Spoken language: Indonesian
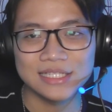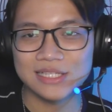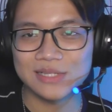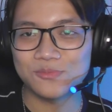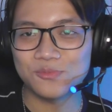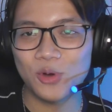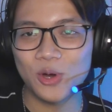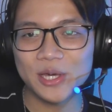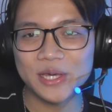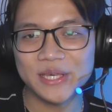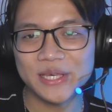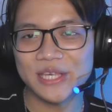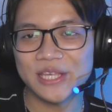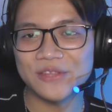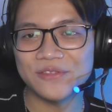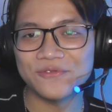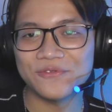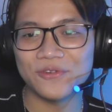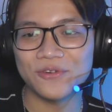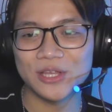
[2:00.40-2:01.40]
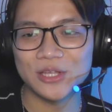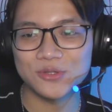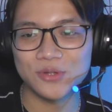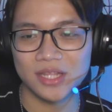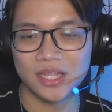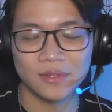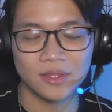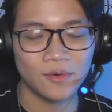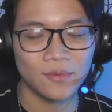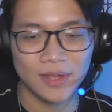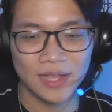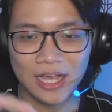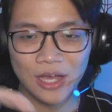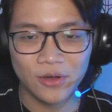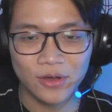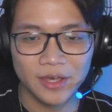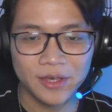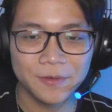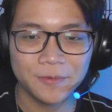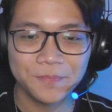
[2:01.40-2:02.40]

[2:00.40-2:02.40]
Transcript: semua info dan juga nama nama mereka oke